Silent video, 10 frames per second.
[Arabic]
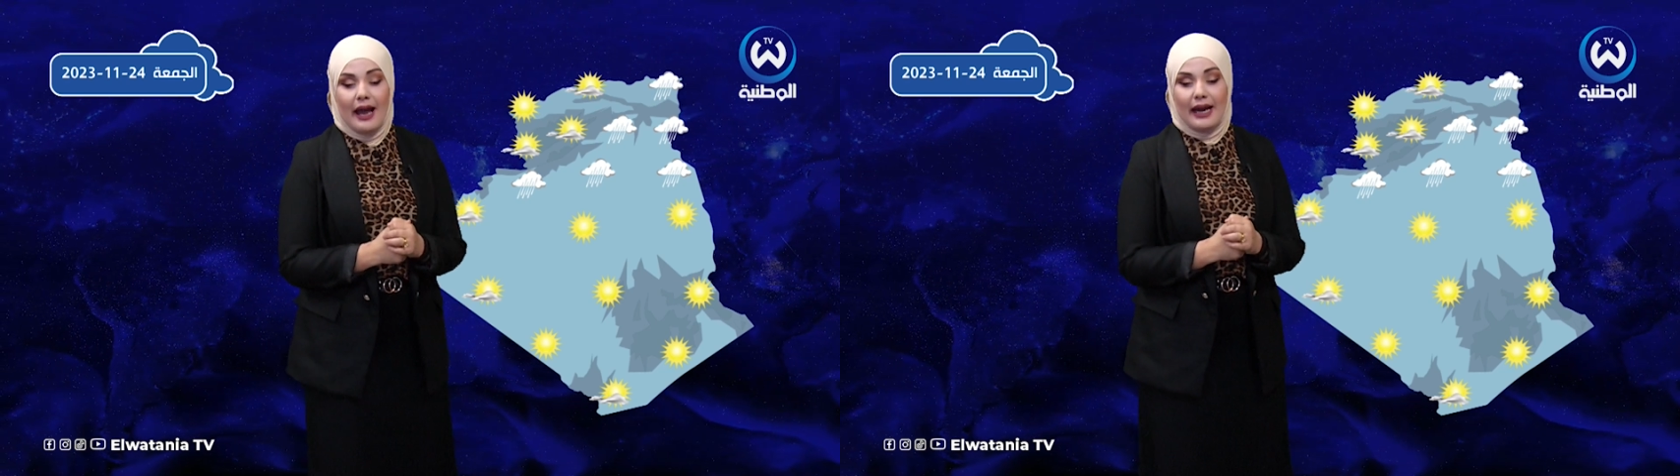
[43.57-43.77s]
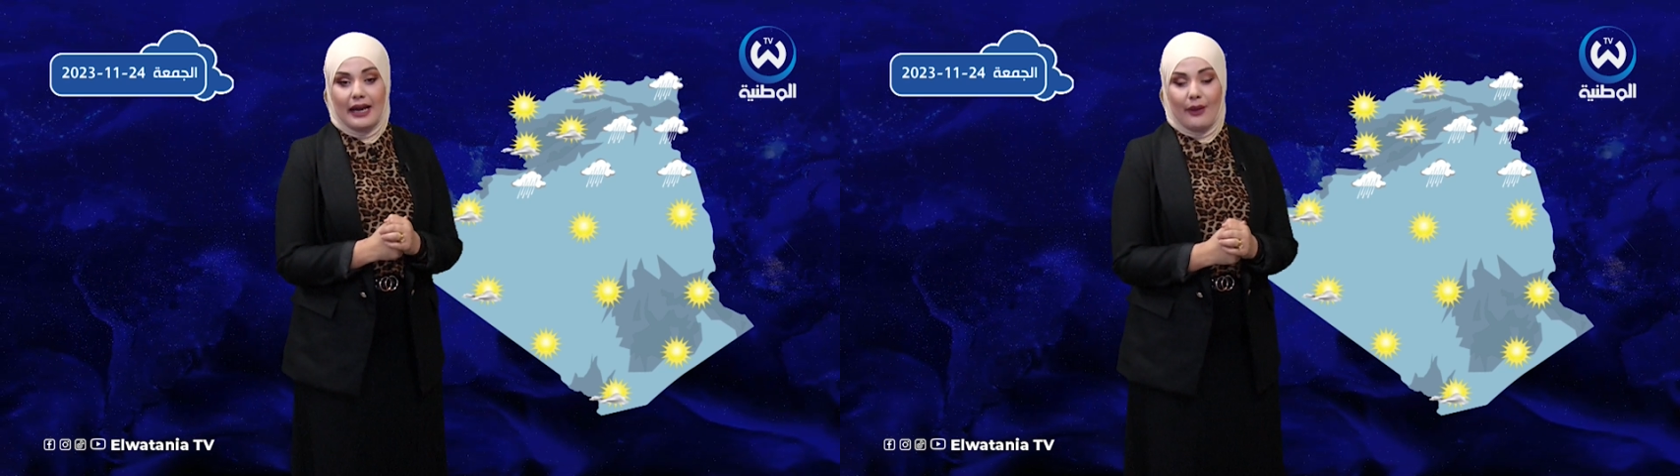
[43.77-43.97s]

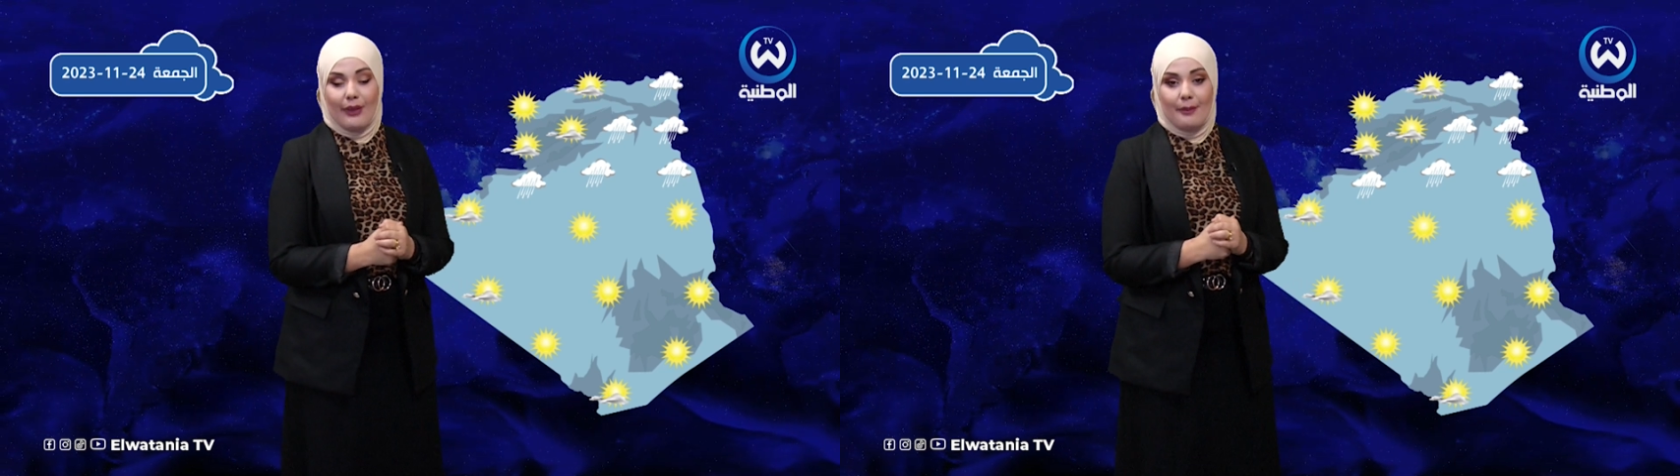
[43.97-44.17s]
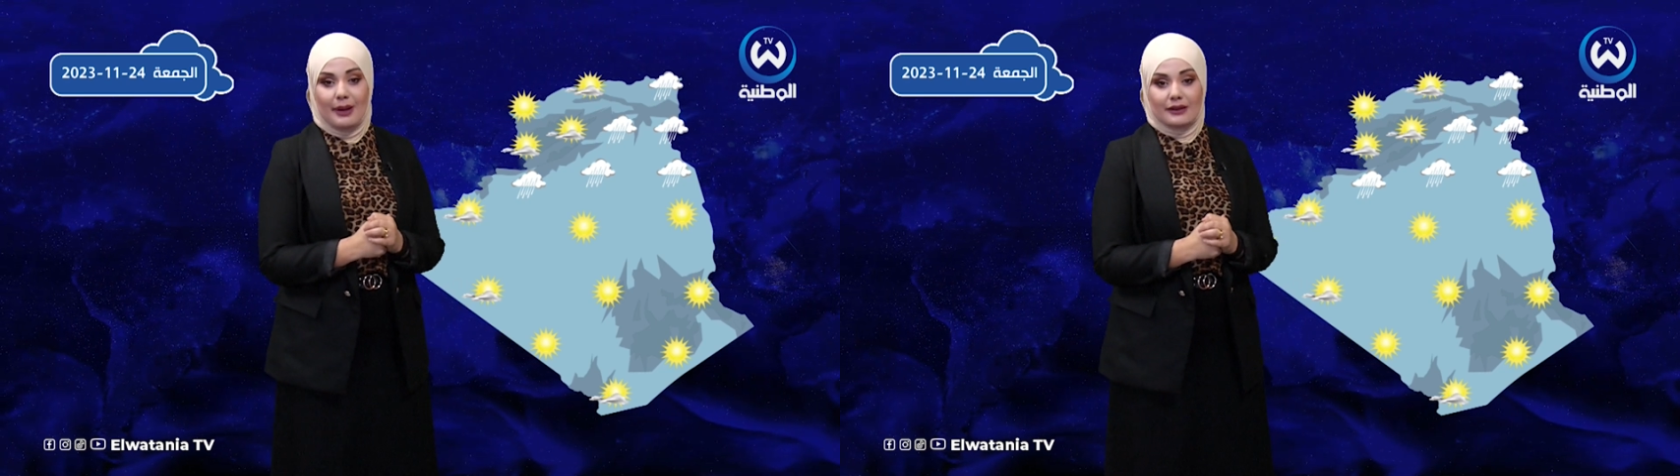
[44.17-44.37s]
على
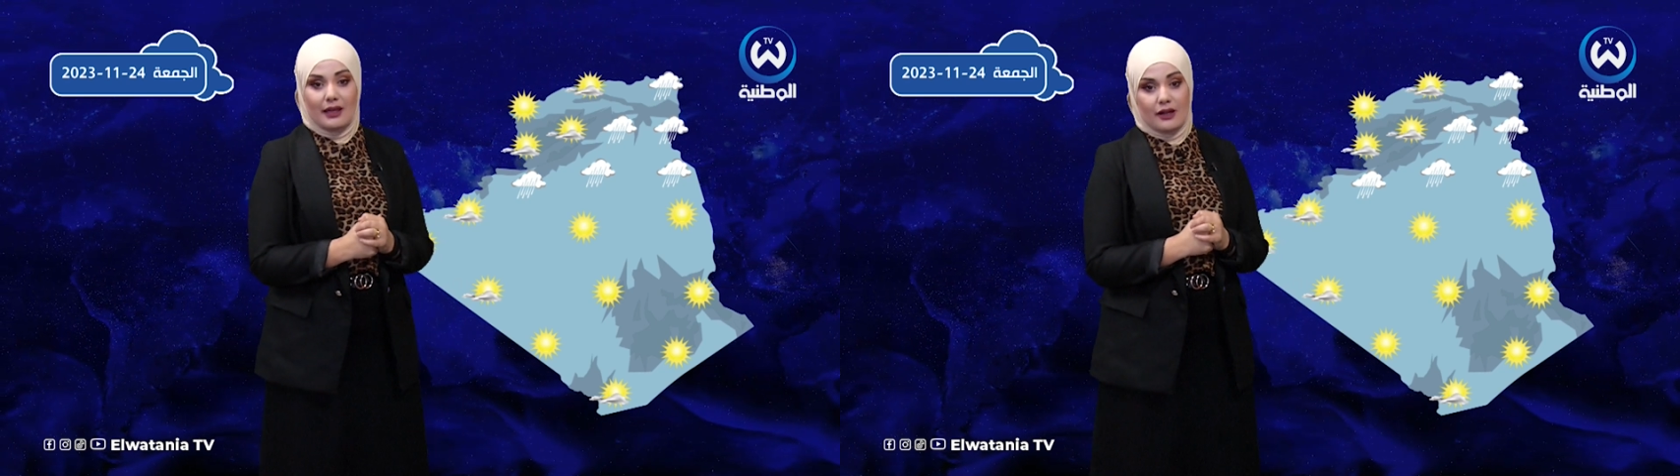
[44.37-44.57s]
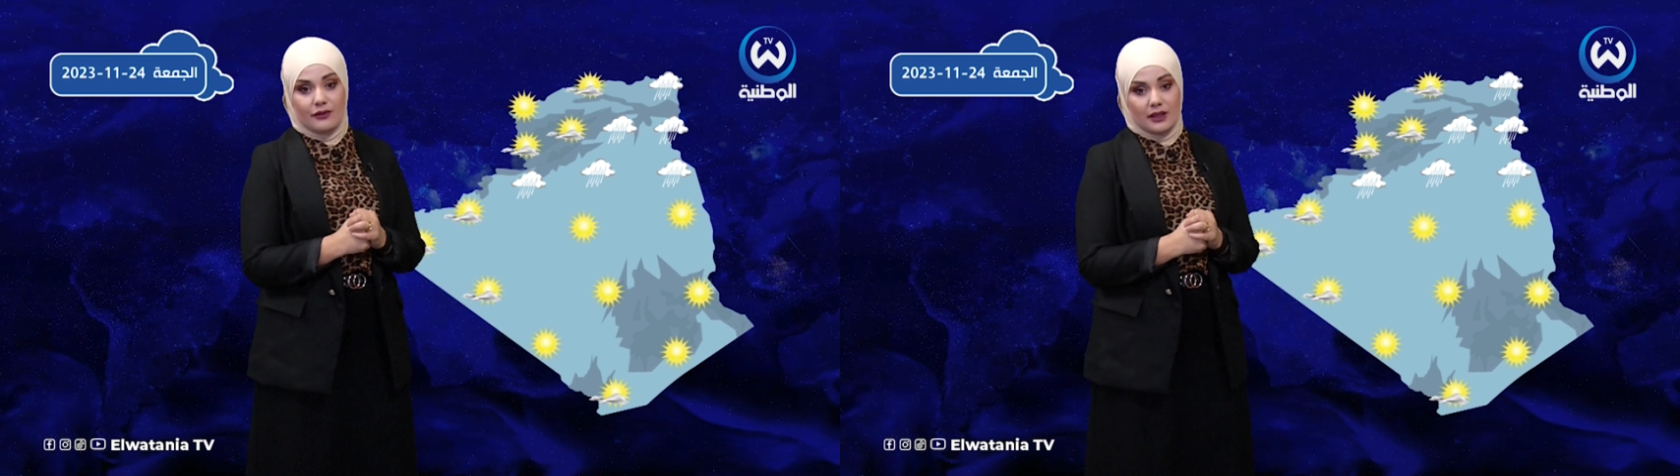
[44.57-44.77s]
عنابه
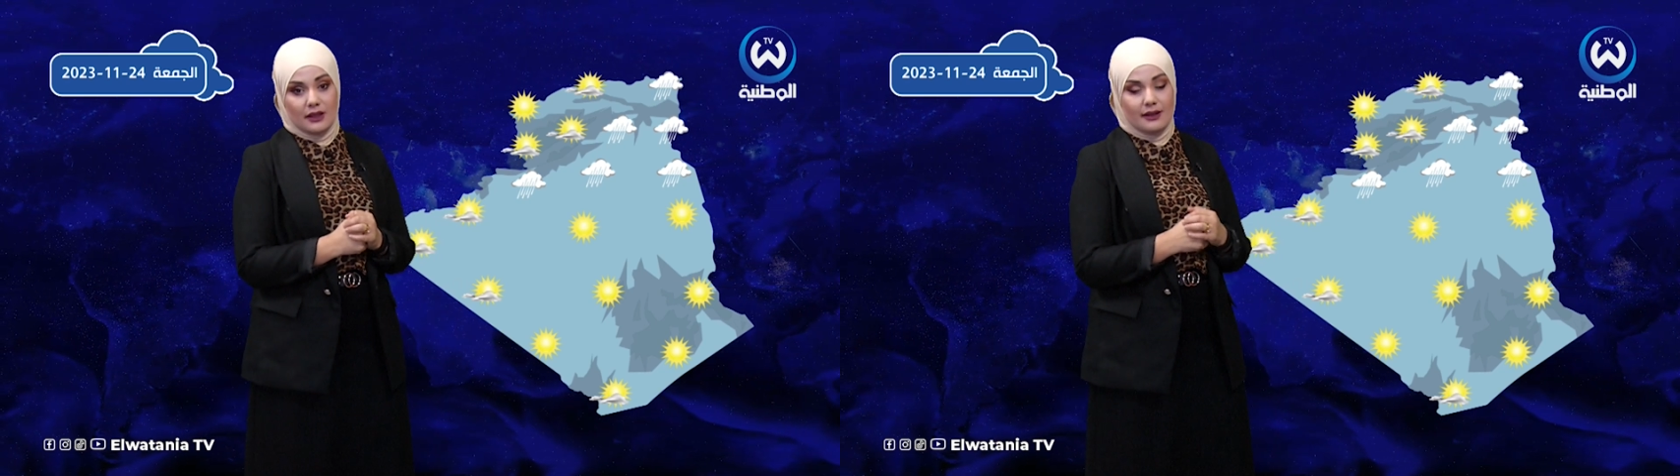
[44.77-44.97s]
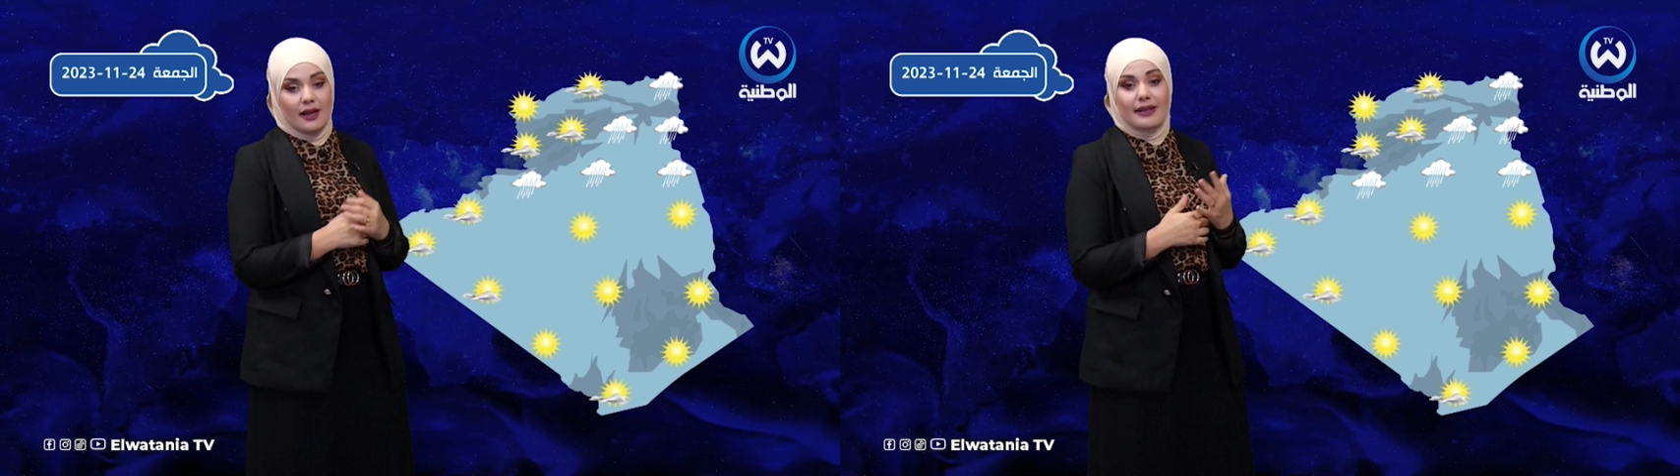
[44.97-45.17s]
طرف
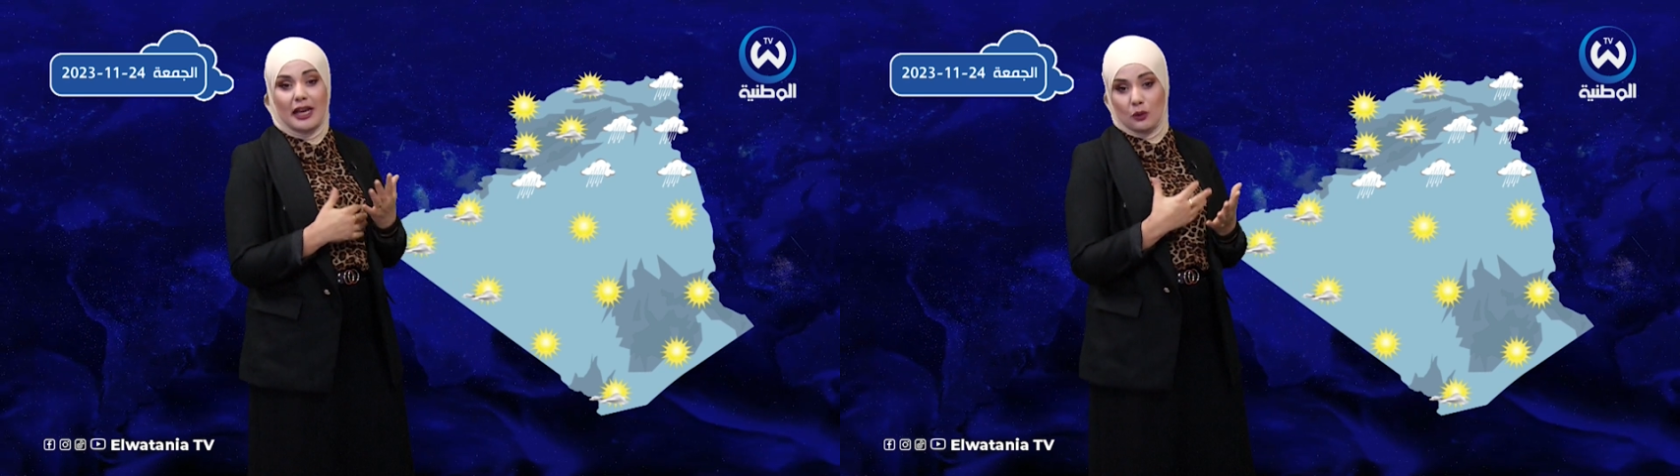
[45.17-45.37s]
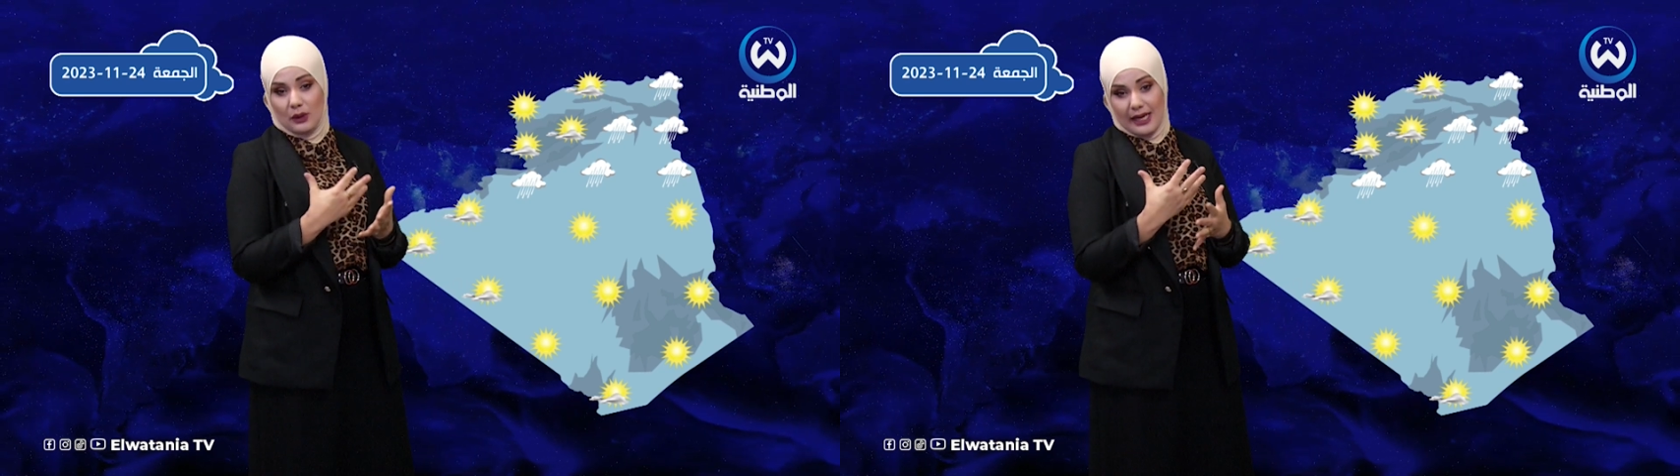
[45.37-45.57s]
سكيكدا
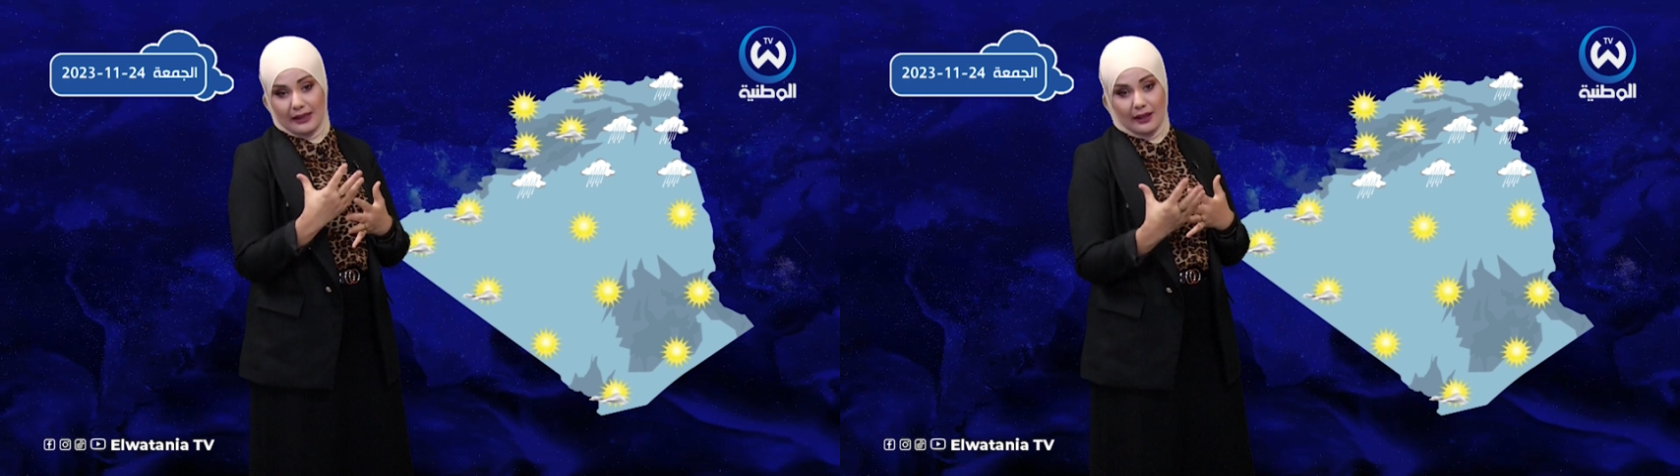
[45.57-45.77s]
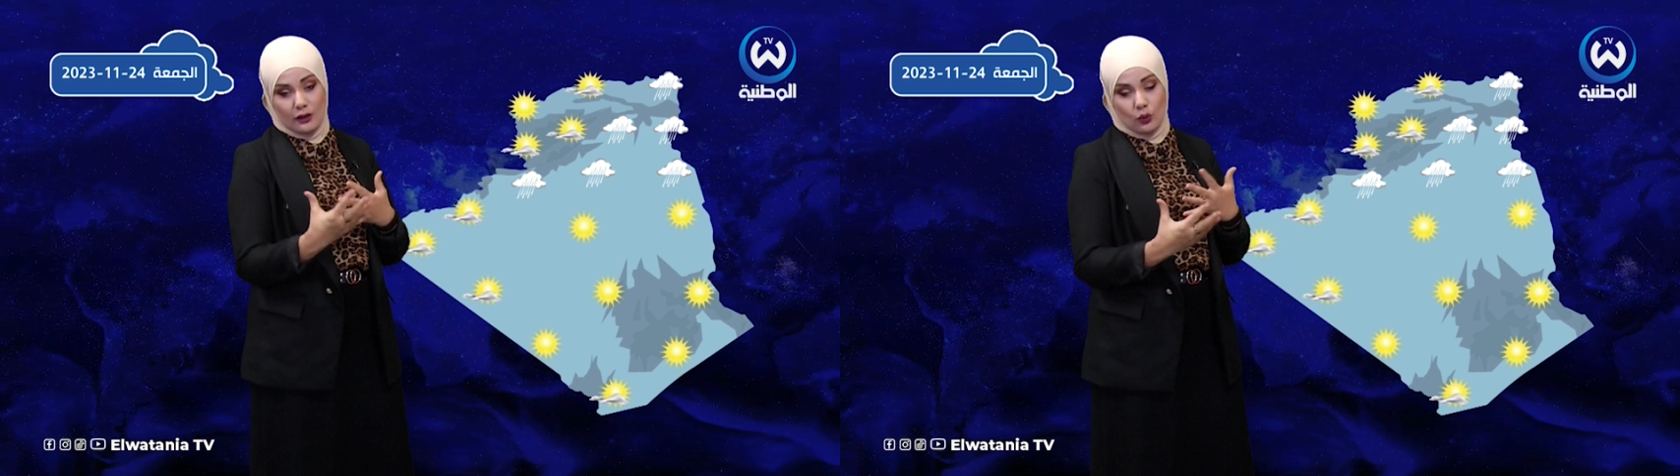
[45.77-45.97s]
كاين ولايه تحت